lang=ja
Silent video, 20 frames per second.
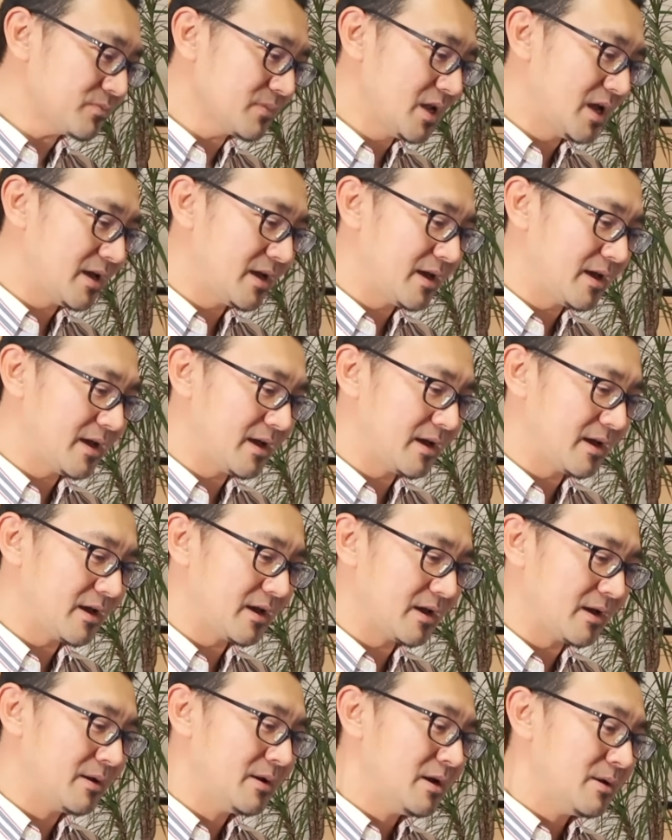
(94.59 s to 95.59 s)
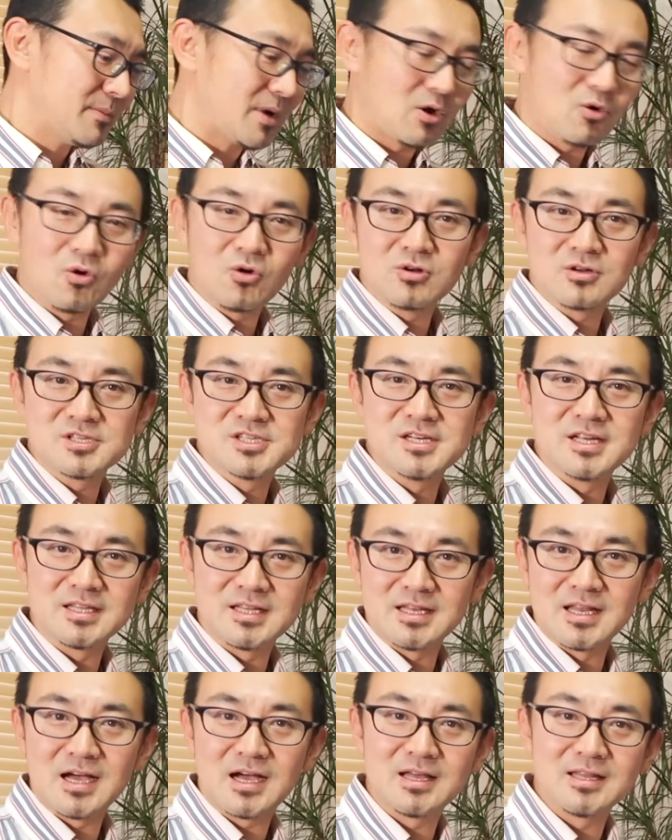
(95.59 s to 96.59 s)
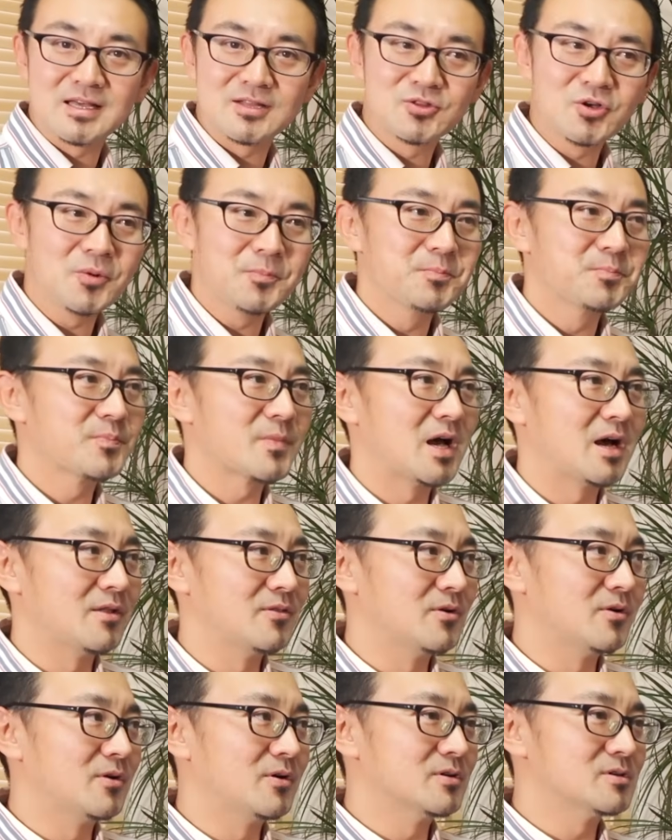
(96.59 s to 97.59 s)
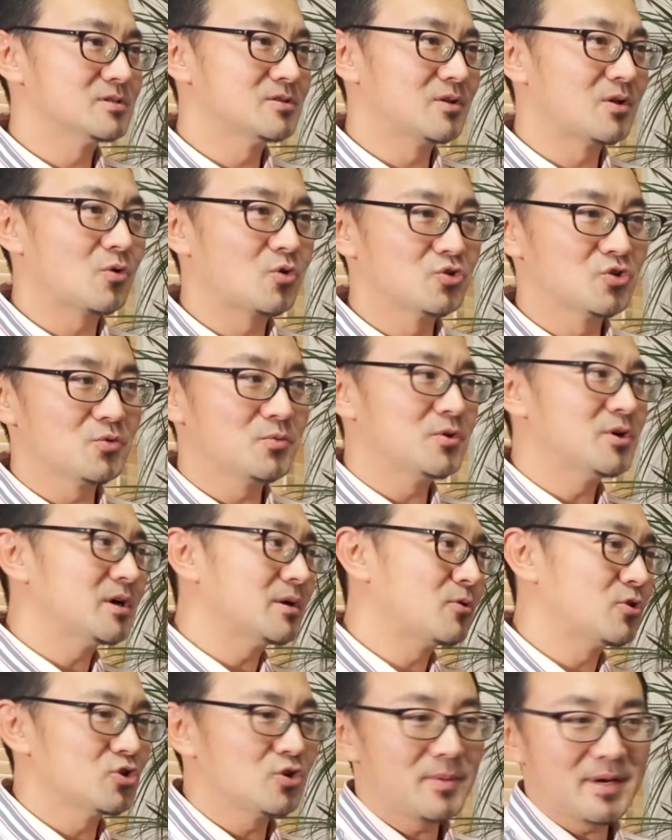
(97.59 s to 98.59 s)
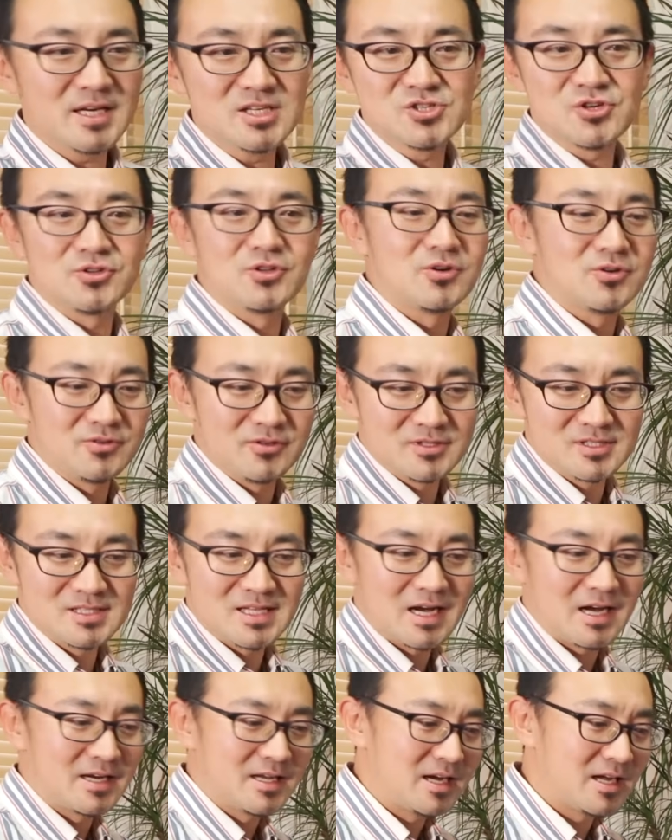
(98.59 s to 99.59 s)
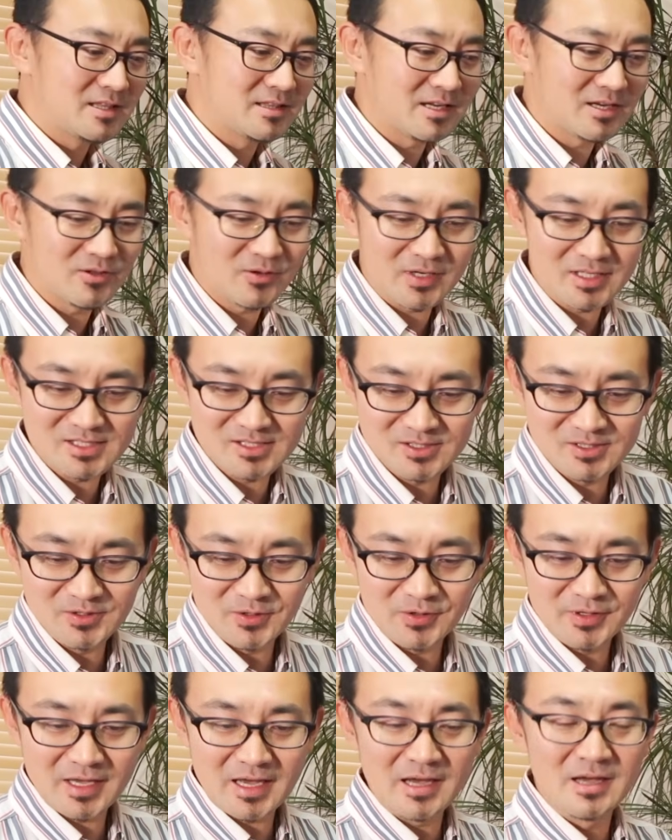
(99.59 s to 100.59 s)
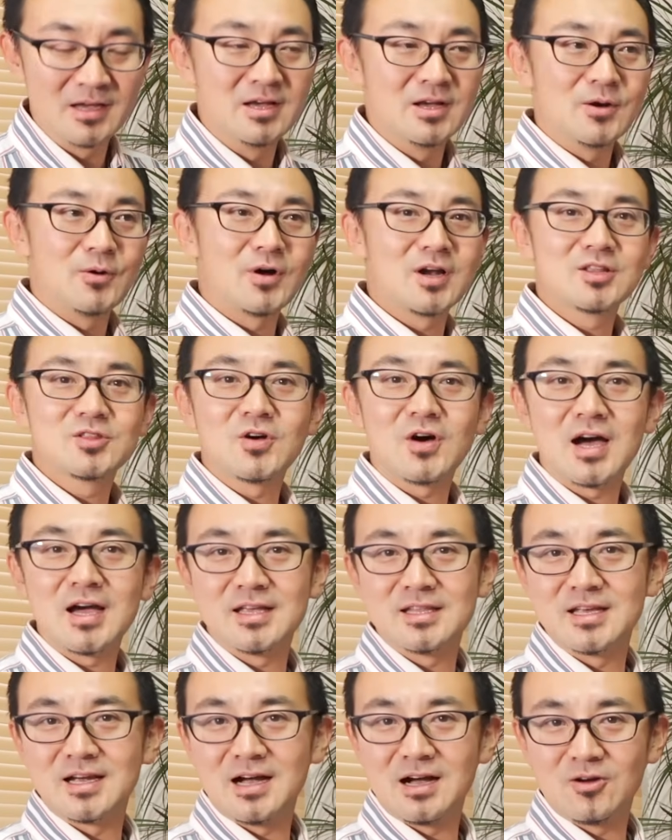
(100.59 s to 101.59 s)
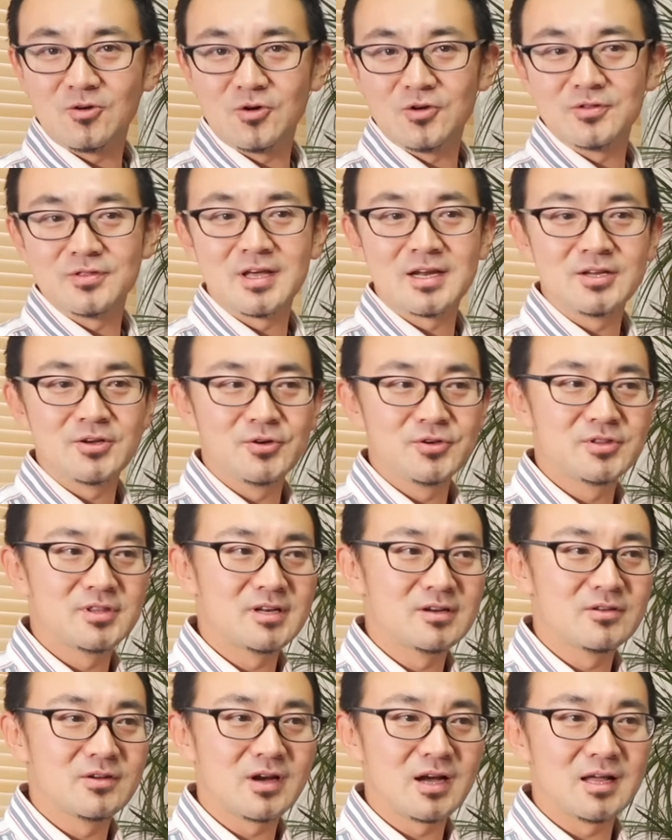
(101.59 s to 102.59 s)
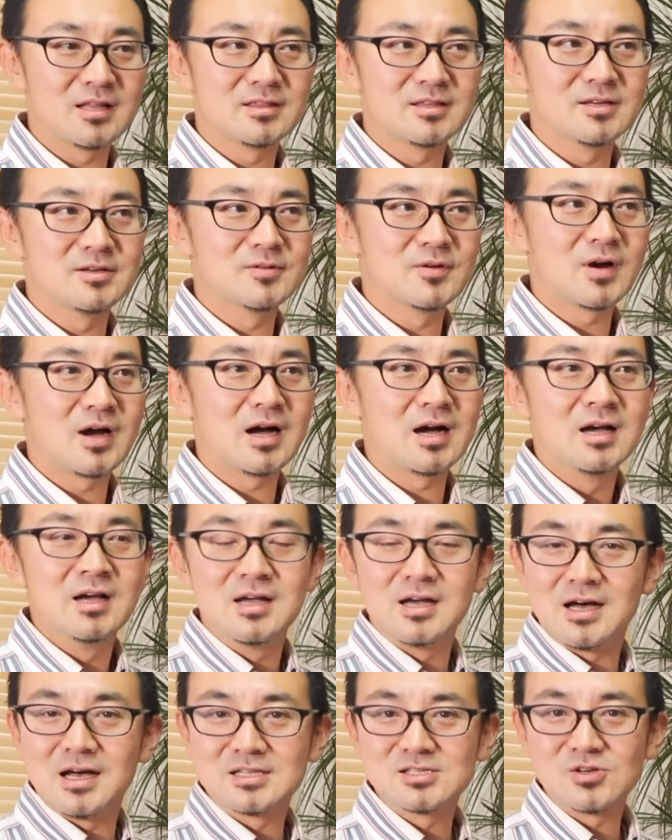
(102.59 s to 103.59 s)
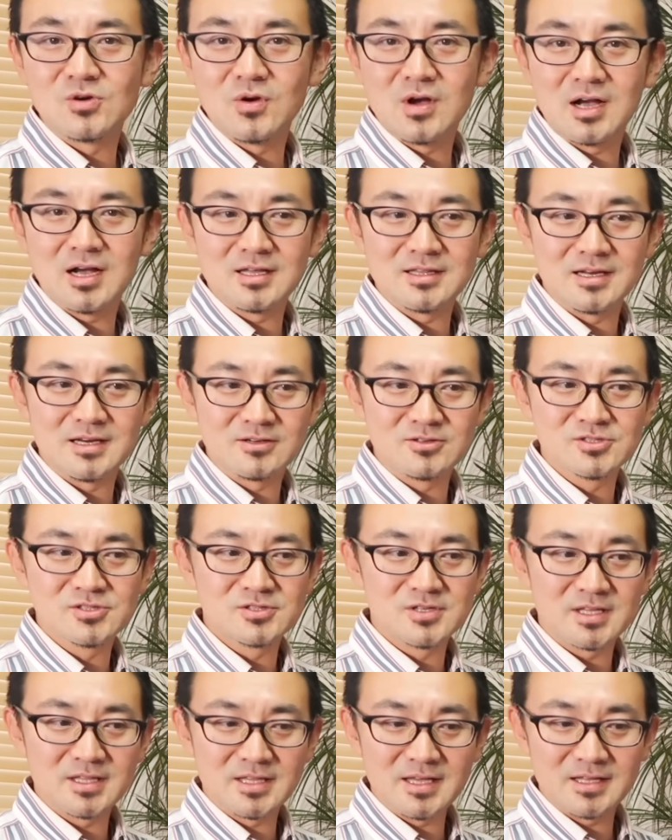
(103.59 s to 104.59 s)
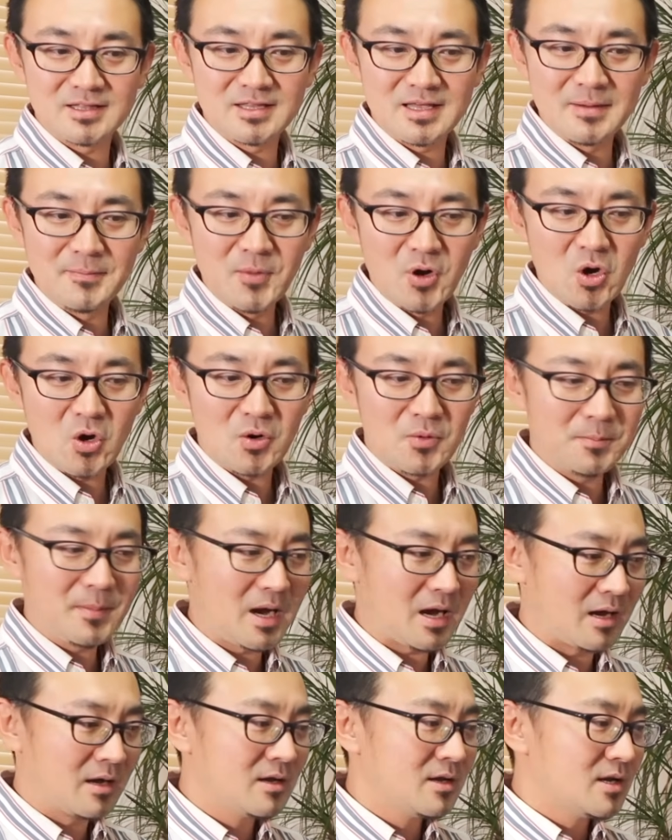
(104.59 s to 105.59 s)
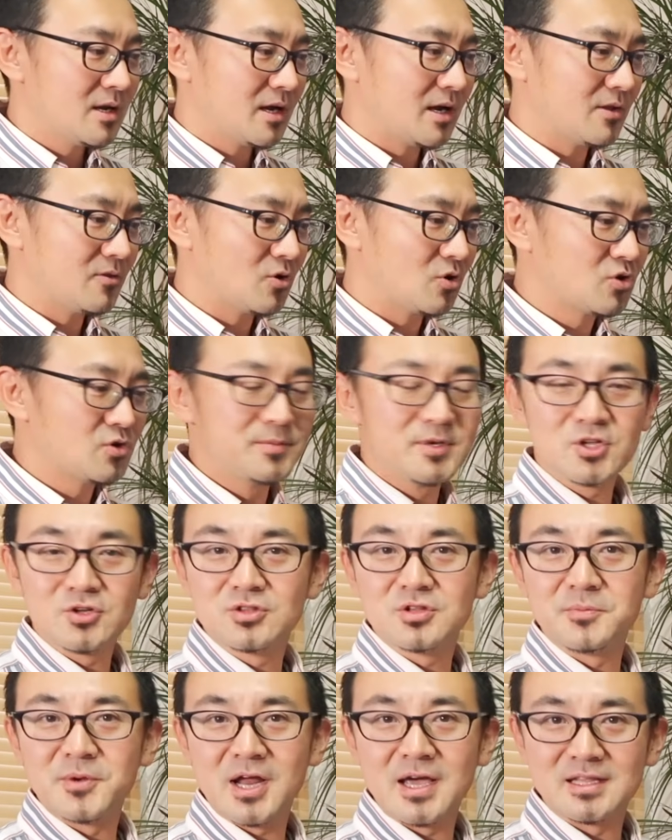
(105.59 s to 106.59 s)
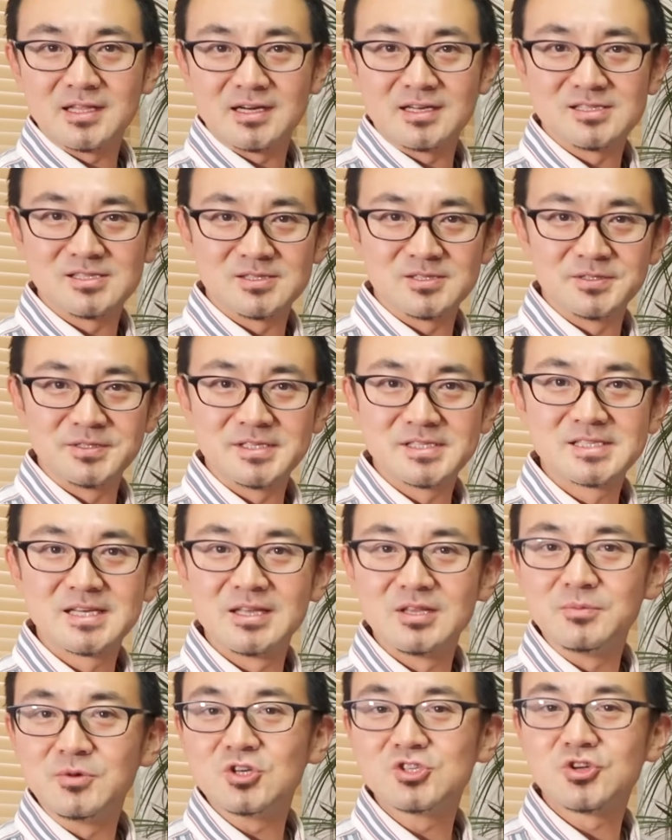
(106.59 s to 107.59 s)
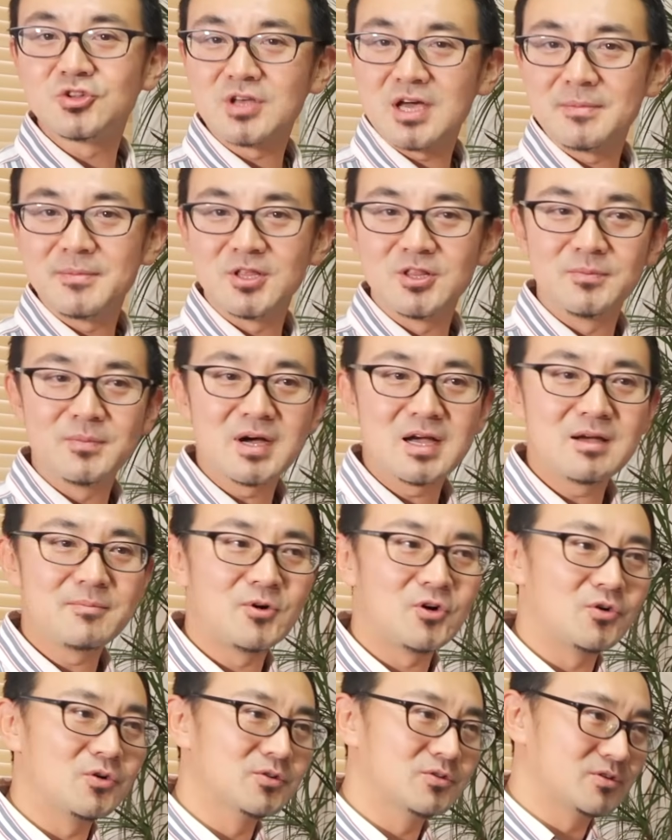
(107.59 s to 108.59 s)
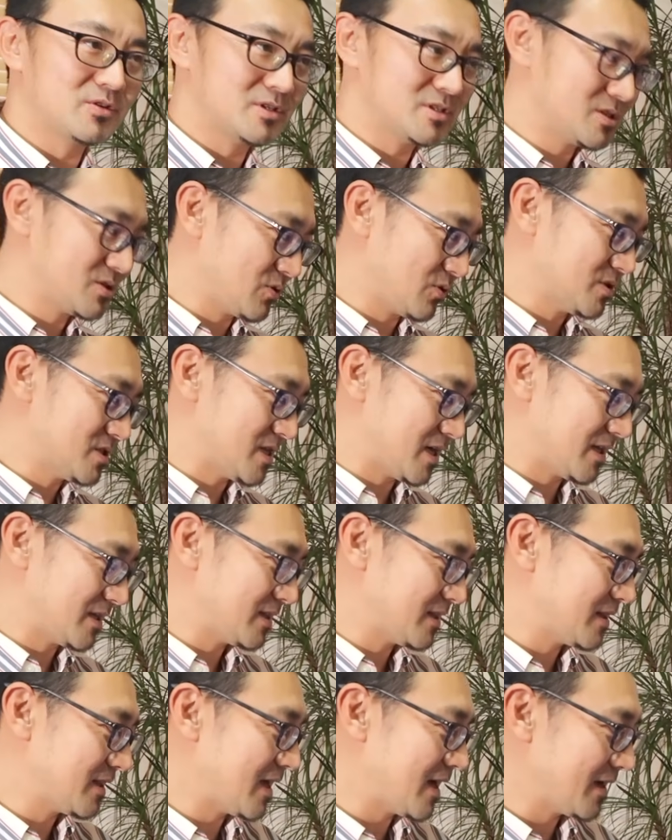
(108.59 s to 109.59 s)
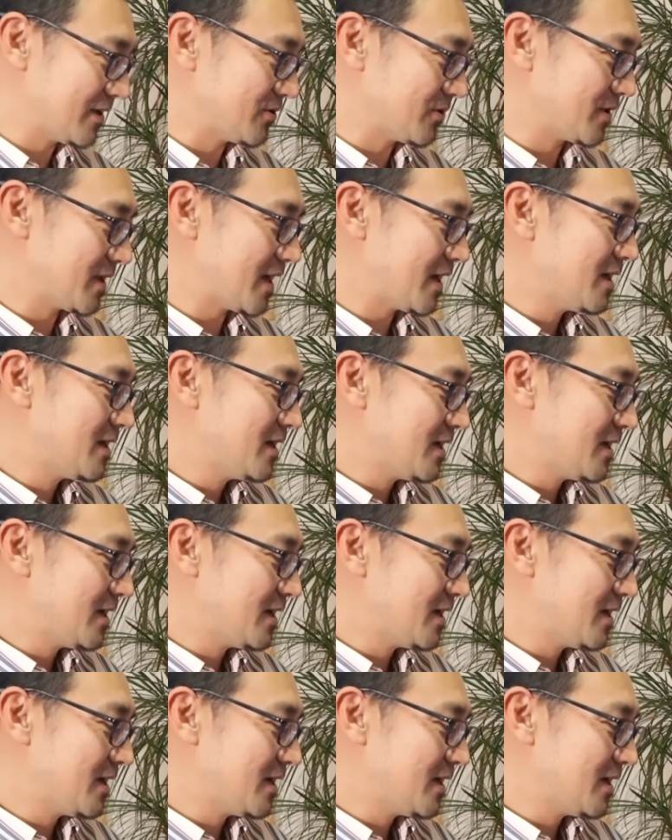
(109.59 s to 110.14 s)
えー、まあ、心知れた中だとあのその言葉言葉以上のこのつながりがあったりとかするので割と相手がこう何を言ってるのかっていうのが発音がかなり崩れててもまああの汲み取ってもらえたりするんですけども初対面の場合も本当にそうじゃないので、